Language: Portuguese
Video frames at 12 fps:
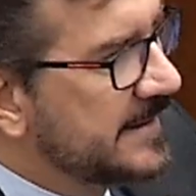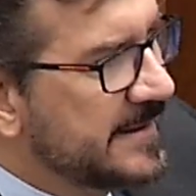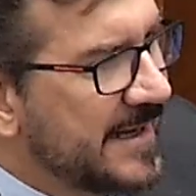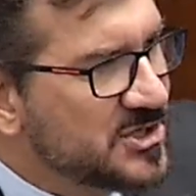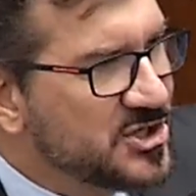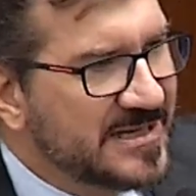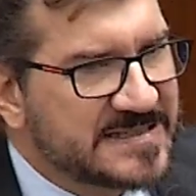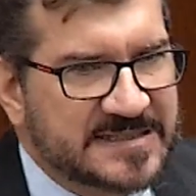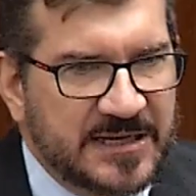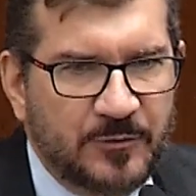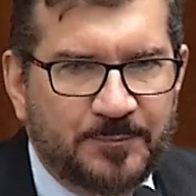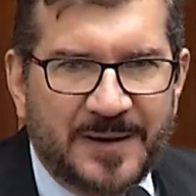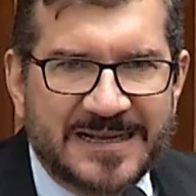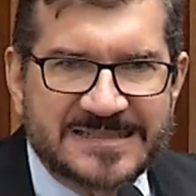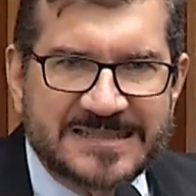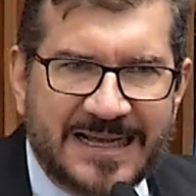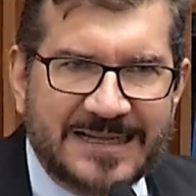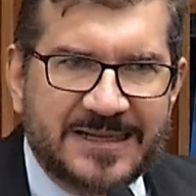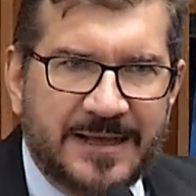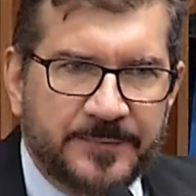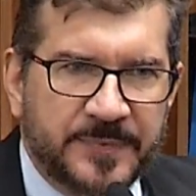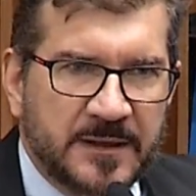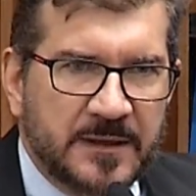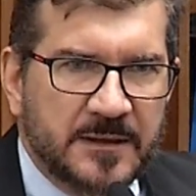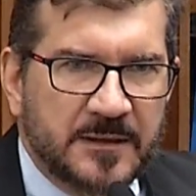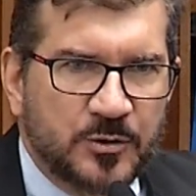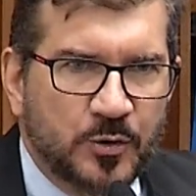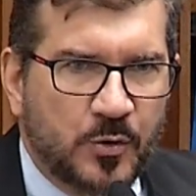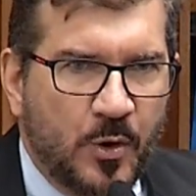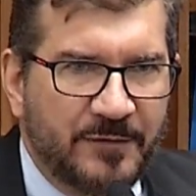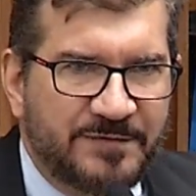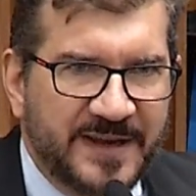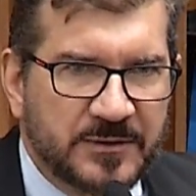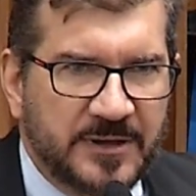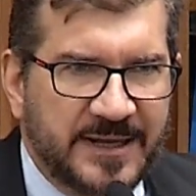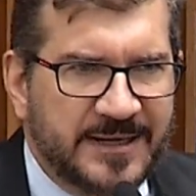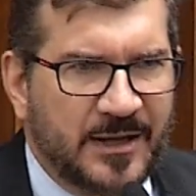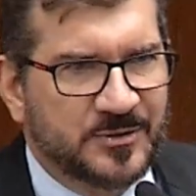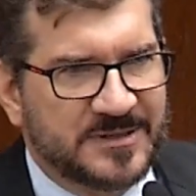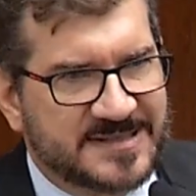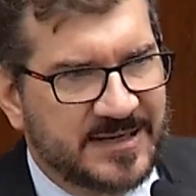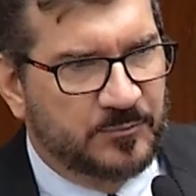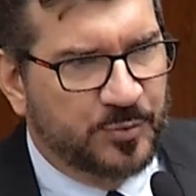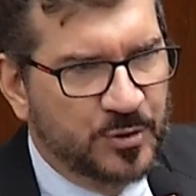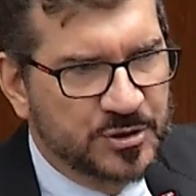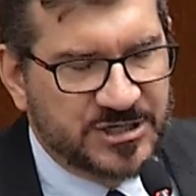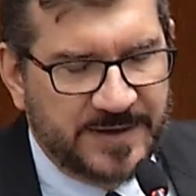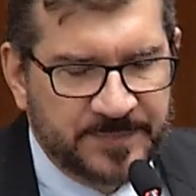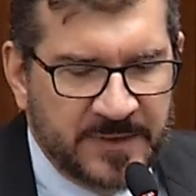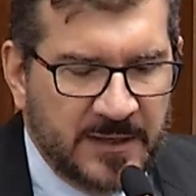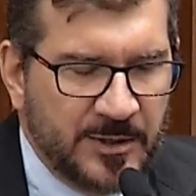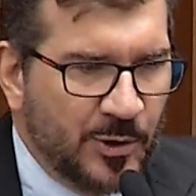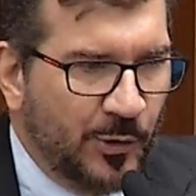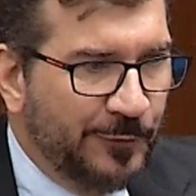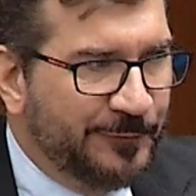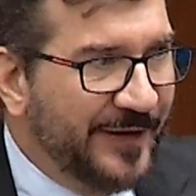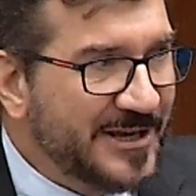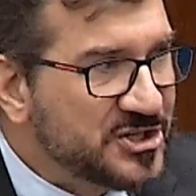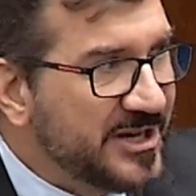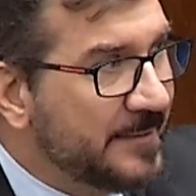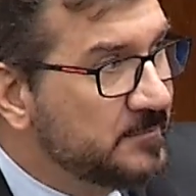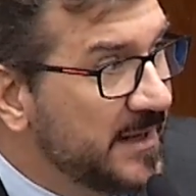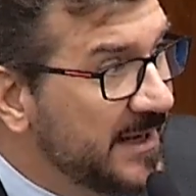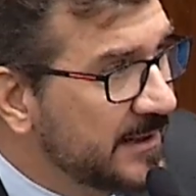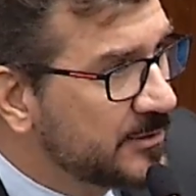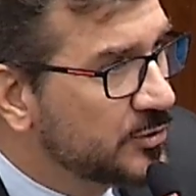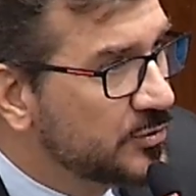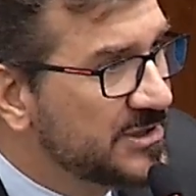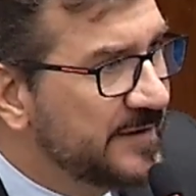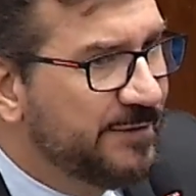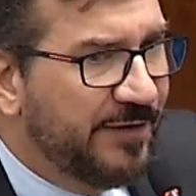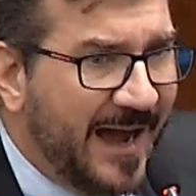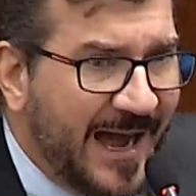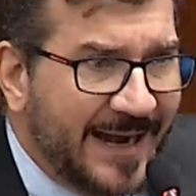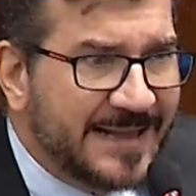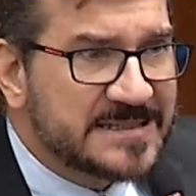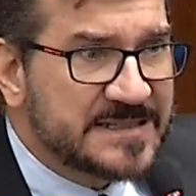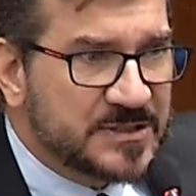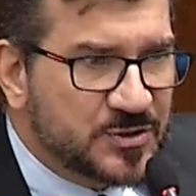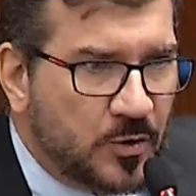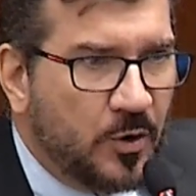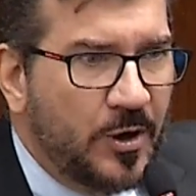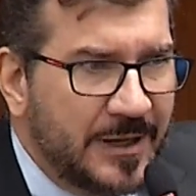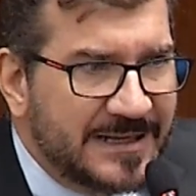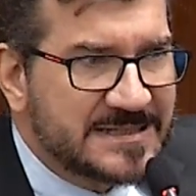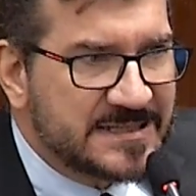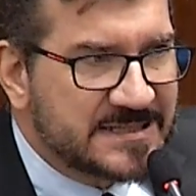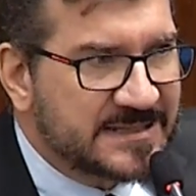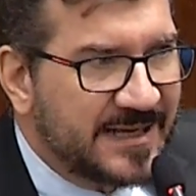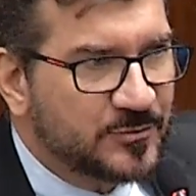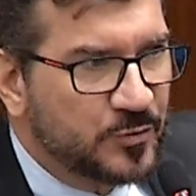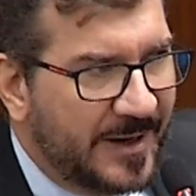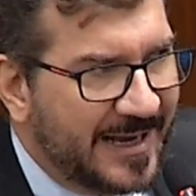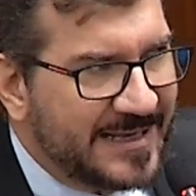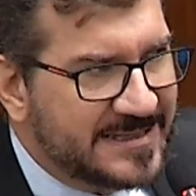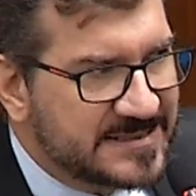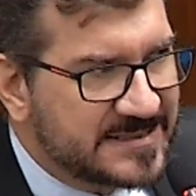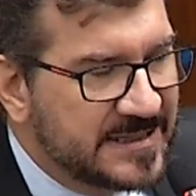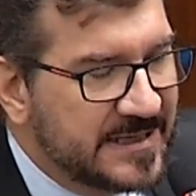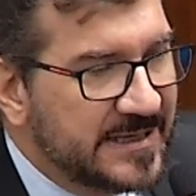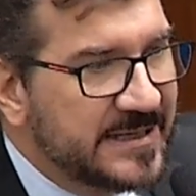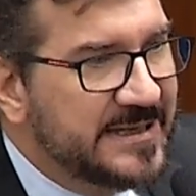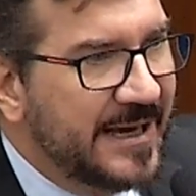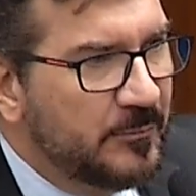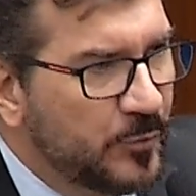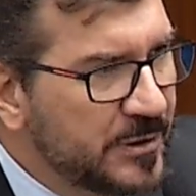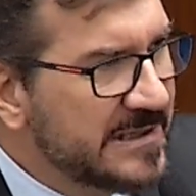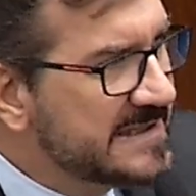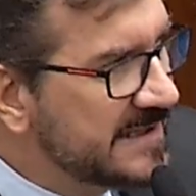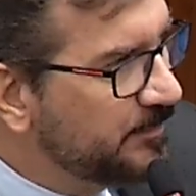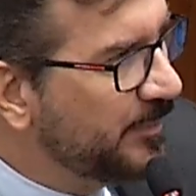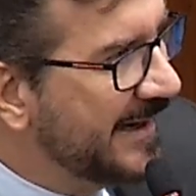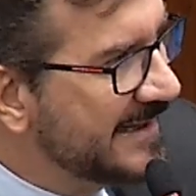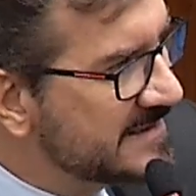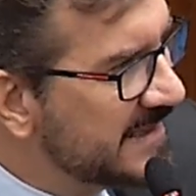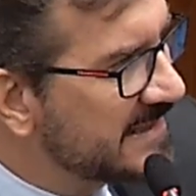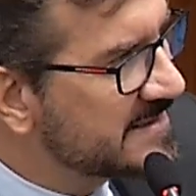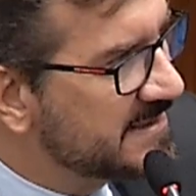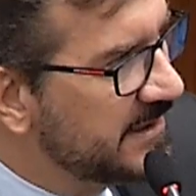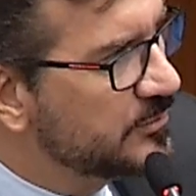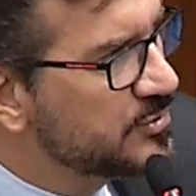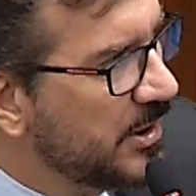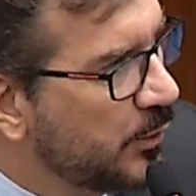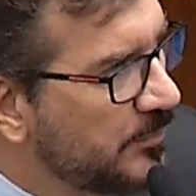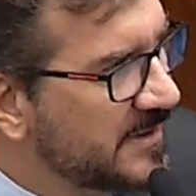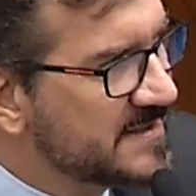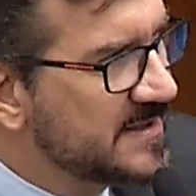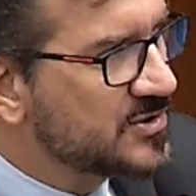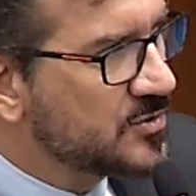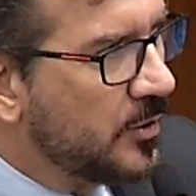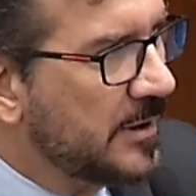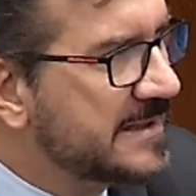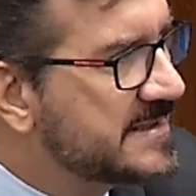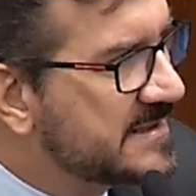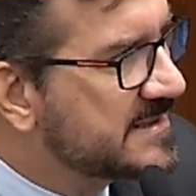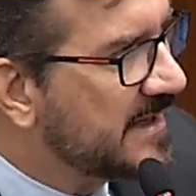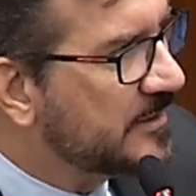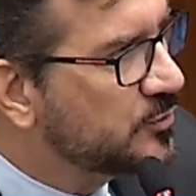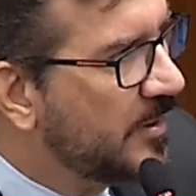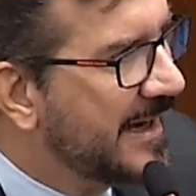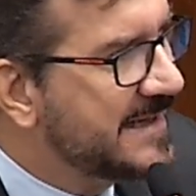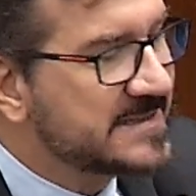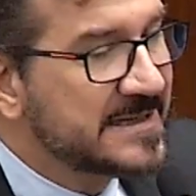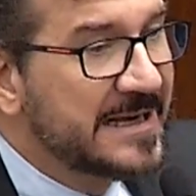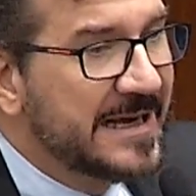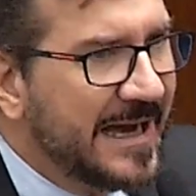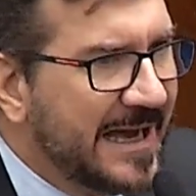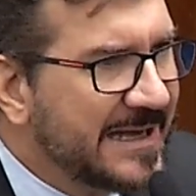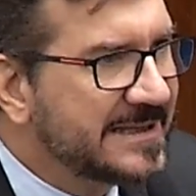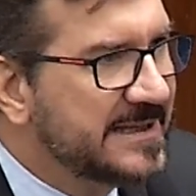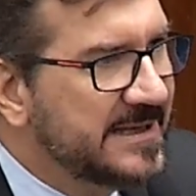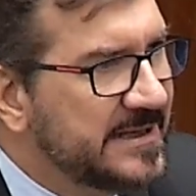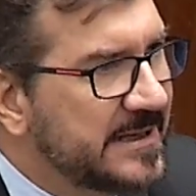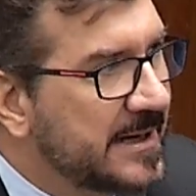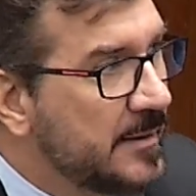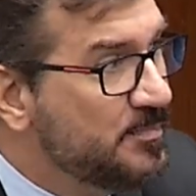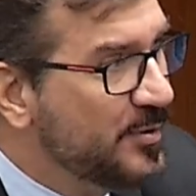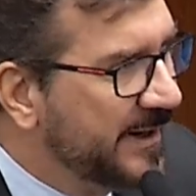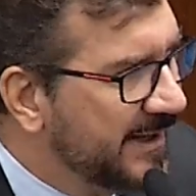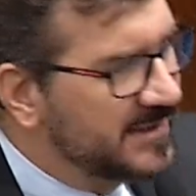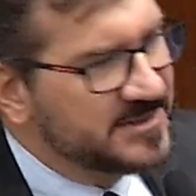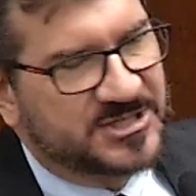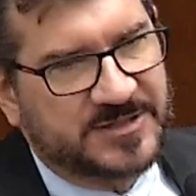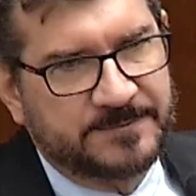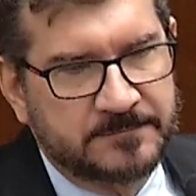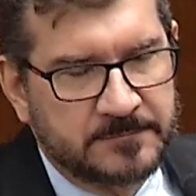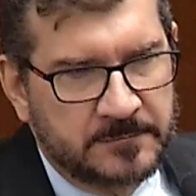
na gestão passada do governo Reinaldo Zambuja, o fechamento de várias escolas estaduais e a municipalização de algumas escolas estaduais aqui em Campo Grande.